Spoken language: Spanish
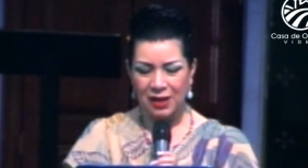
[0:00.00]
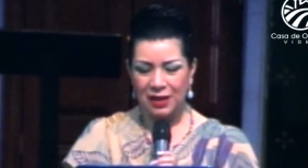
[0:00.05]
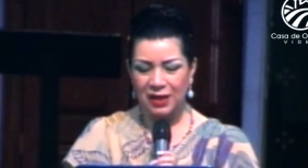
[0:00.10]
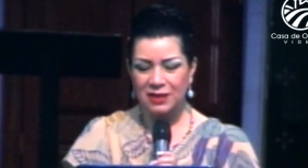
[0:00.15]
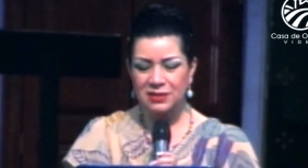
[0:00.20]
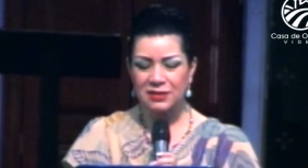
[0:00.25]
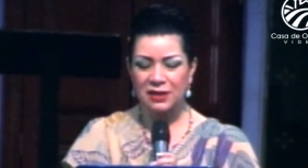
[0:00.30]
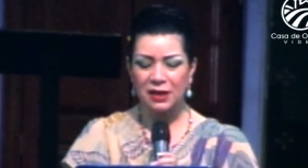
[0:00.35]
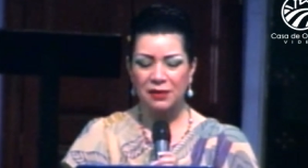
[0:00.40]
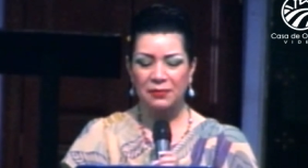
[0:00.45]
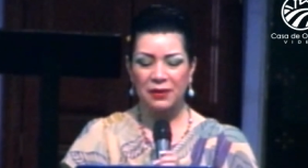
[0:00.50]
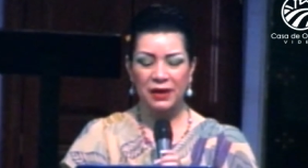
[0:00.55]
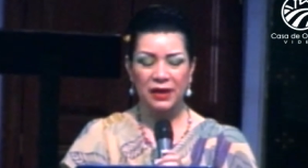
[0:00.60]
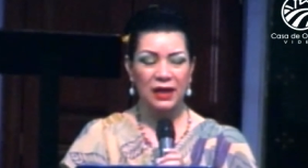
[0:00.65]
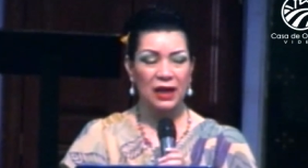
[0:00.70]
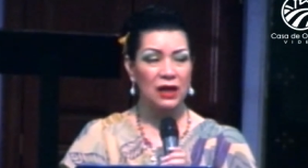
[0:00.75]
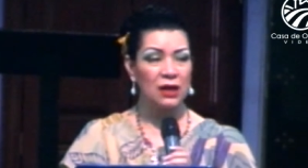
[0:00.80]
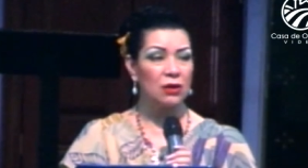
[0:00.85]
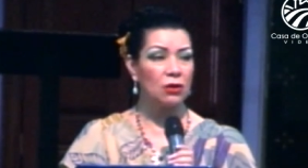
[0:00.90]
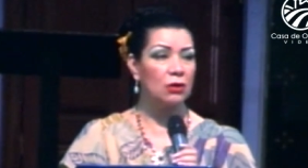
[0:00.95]
¿Qué es el
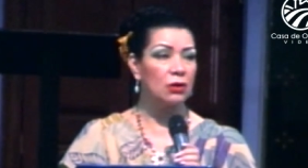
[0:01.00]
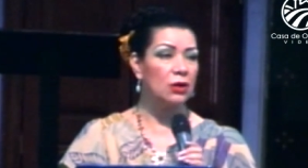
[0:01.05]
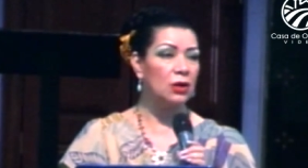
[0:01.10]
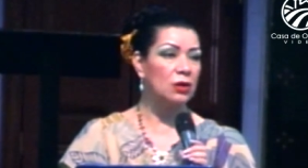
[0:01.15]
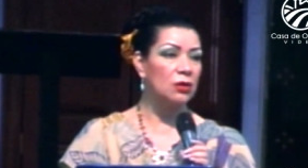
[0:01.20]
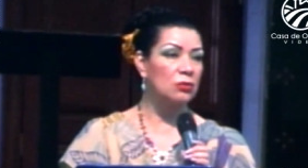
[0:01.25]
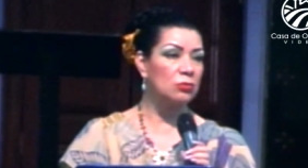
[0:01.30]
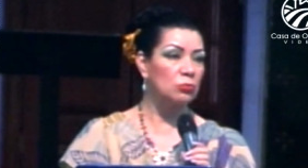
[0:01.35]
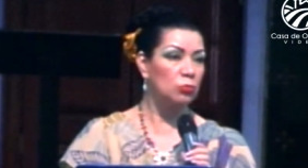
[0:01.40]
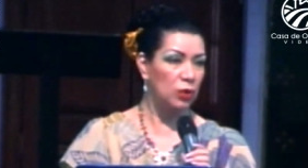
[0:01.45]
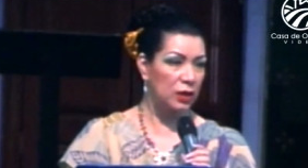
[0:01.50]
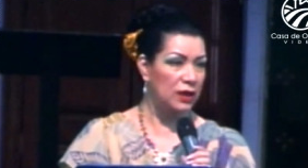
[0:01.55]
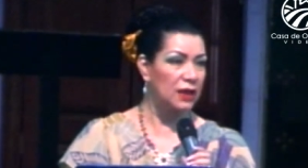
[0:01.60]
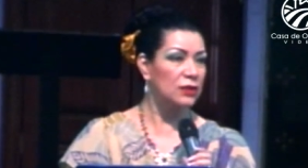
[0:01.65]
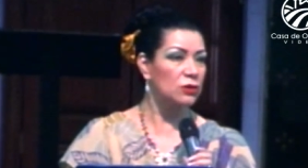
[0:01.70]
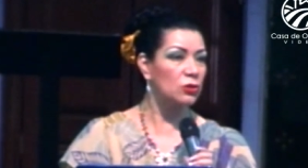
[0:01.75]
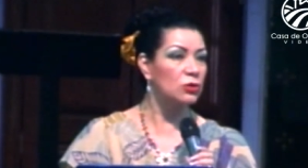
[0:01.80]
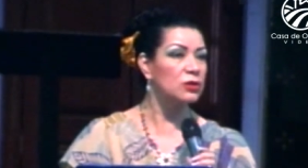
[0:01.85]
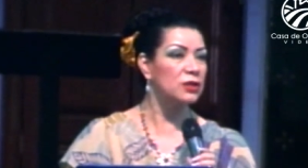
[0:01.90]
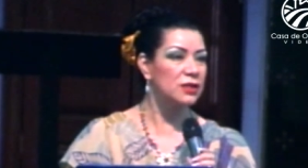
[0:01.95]
Evangelio? Buenas
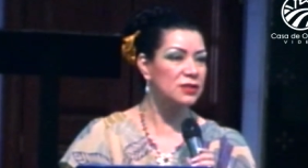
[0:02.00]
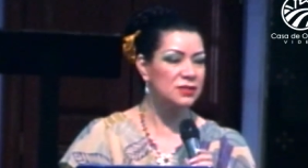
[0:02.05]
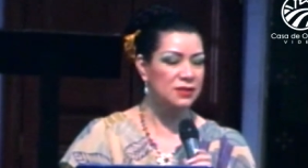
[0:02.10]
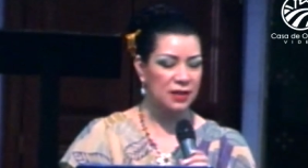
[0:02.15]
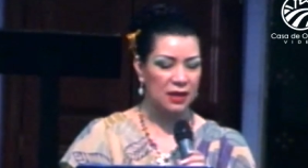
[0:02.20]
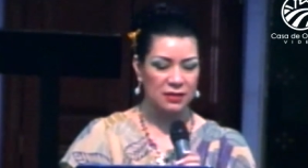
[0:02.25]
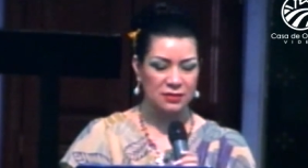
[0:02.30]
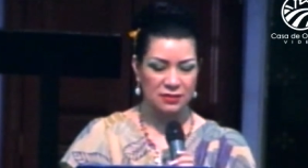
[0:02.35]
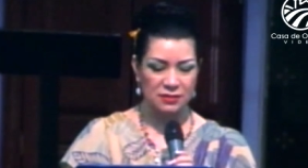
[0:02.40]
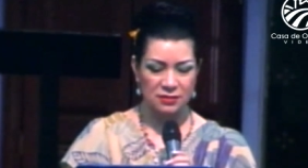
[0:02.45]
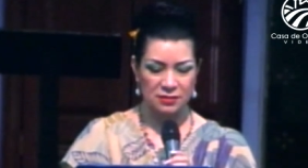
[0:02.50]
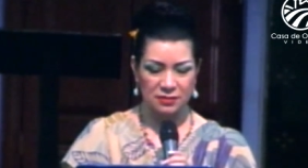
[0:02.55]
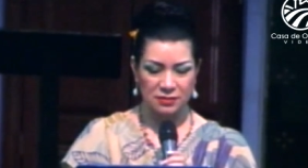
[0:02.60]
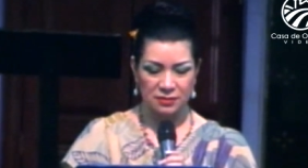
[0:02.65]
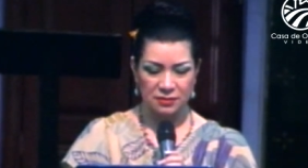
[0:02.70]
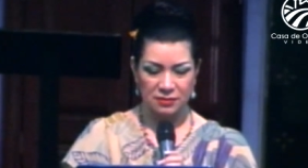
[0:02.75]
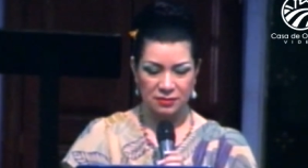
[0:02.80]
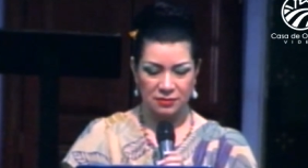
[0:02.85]
noticias.